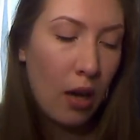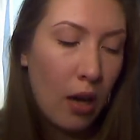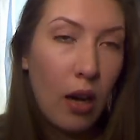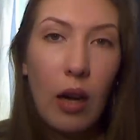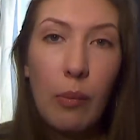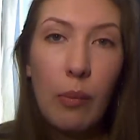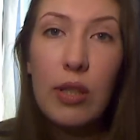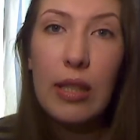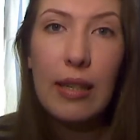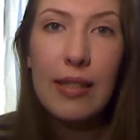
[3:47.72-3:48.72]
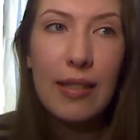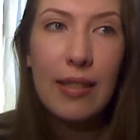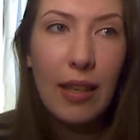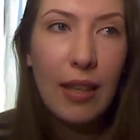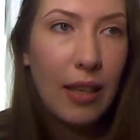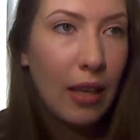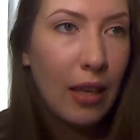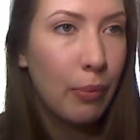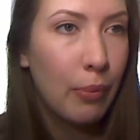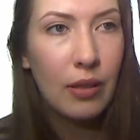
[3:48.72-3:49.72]
А, мой заказ Сайхерб.
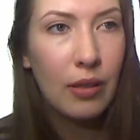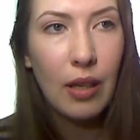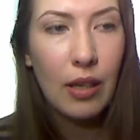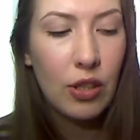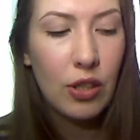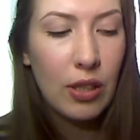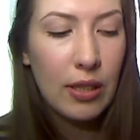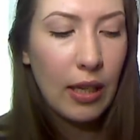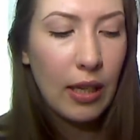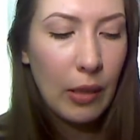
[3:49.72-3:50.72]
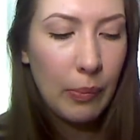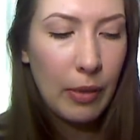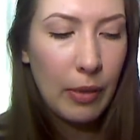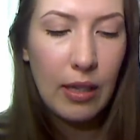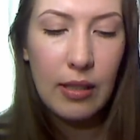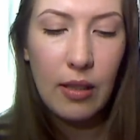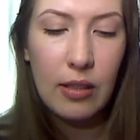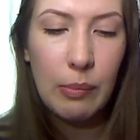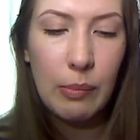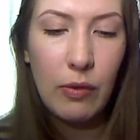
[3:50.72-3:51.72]
Также Сайхерб я заказала
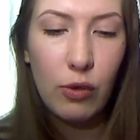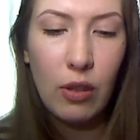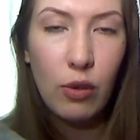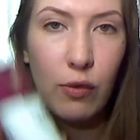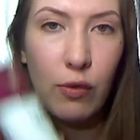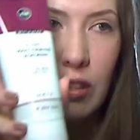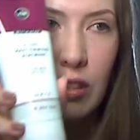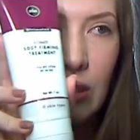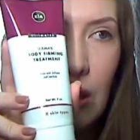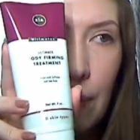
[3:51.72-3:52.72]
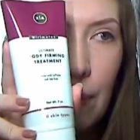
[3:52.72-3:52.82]
себе вот такой вот Зия.